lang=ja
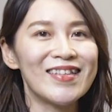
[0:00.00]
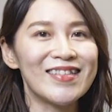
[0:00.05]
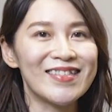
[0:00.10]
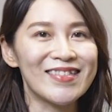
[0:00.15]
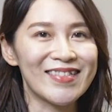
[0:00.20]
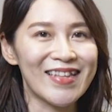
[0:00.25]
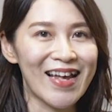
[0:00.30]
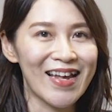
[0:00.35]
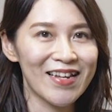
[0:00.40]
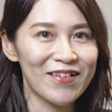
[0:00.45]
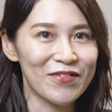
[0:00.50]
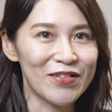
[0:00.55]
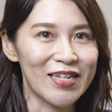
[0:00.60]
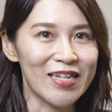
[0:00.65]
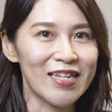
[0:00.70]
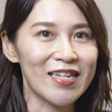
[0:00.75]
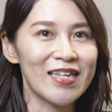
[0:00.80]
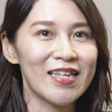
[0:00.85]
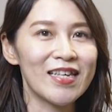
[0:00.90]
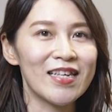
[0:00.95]
最後
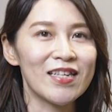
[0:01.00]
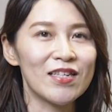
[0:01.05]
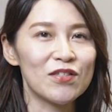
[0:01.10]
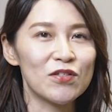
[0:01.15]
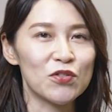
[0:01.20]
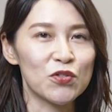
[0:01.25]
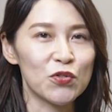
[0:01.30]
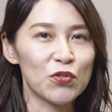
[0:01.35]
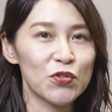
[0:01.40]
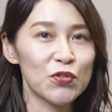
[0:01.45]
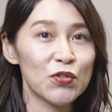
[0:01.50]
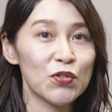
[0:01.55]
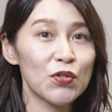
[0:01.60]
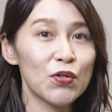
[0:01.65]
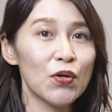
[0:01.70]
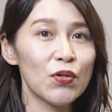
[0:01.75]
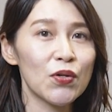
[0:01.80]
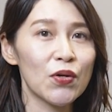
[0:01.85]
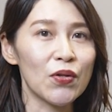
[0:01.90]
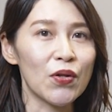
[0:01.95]
に、週数
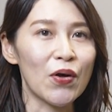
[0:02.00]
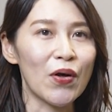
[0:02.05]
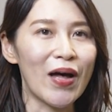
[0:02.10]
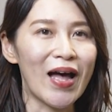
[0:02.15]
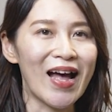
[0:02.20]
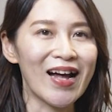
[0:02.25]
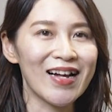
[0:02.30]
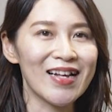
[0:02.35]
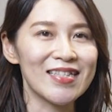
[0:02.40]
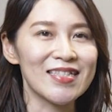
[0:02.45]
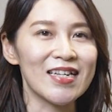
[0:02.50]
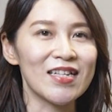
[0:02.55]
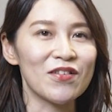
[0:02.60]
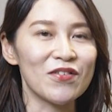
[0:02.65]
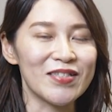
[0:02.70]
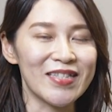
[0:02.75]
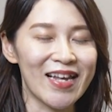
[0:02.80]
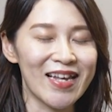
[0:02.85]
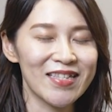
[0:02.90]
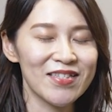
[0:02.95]
ごとの赤ちゃん
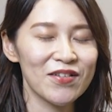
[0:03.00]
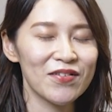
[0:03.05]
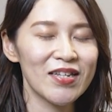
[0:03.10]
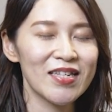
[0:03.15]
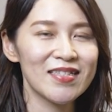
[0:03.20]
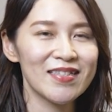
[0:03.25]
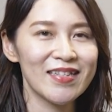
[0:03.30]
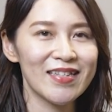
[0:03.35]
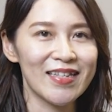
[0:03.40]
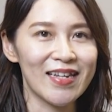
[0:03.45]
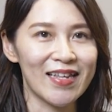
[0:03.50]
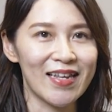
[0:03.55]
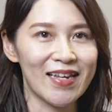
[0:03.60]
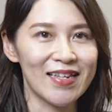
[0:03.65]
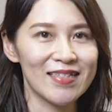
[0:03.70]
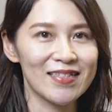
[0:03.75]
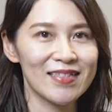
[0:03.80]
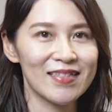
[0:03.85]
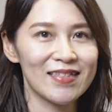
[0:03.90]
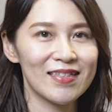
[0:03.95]
の成長について
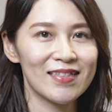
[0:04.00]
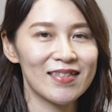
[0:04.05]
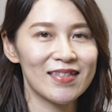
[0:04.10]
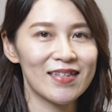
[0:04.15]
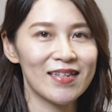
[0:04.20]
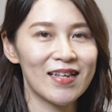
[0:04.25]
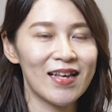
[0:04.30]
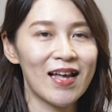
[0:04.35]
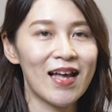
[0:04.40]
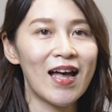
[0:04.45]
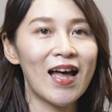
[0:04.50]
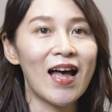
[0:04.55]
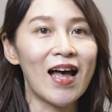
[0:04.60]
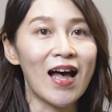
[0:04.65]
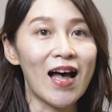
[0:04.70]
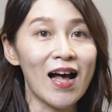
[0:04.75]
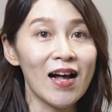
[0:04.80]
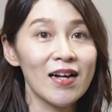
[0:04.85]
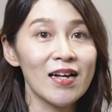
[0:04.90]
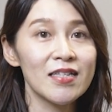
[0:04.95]
です。
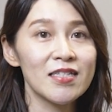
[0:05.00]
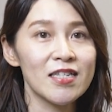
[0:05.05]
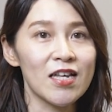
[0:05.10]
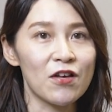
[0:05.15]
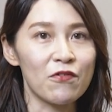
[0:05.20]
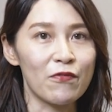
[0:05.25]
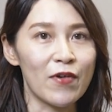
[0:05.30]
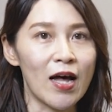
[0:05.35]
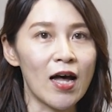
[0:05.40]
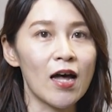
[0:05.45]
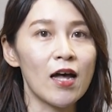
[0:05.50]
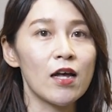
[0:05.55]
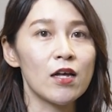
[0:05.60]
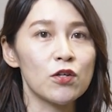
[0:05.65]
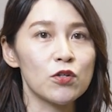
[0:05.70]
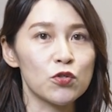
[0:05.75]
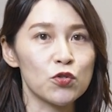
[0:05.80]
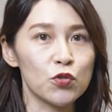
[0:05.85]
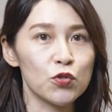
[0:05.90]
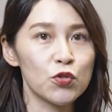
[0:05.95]
赤ちゃんは
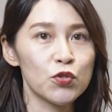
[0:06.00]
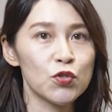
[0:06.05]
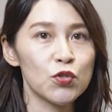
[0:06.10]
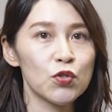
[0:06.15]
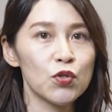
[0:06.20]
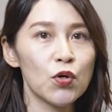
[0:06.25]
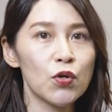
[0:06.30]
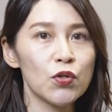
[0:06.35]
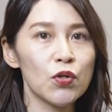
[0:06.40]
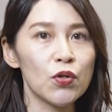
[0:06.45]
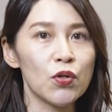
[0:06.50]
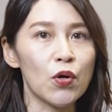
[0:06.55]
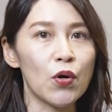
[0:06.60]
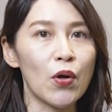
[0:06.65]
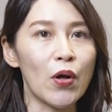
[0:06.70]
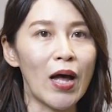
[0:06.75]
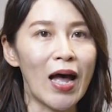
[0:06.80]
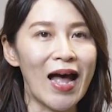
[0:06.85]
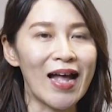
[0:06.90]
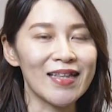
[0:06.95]
週数ごと
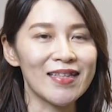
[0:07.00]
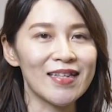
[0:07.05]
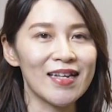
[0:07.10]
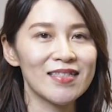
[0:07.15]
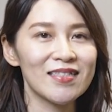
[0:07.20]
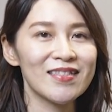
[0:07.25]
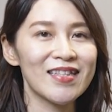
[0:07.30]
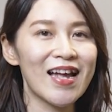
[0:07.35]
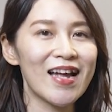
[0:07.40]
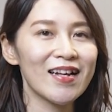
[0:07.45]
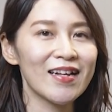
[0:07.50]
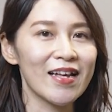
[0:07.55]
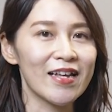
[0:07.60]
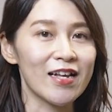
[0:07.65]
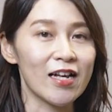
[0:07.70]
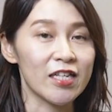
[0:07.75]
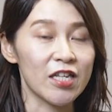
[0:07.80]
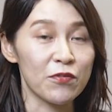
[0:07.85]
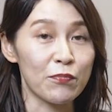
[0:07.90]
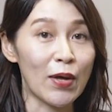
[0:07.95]
の発達段階
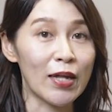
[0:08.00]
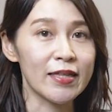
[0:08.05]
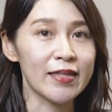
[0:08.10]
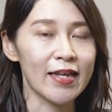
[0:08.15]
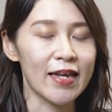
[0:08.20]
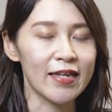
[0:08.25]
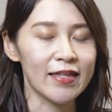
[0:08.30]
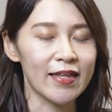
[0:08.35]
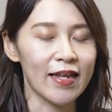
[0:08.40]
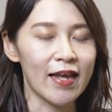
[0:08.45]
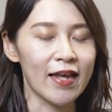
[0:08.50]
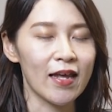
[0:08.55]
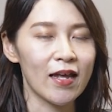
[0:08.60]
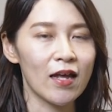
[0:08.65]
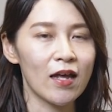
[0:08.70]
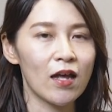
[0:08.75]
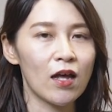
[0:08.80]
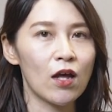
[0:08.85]
が決まっていて、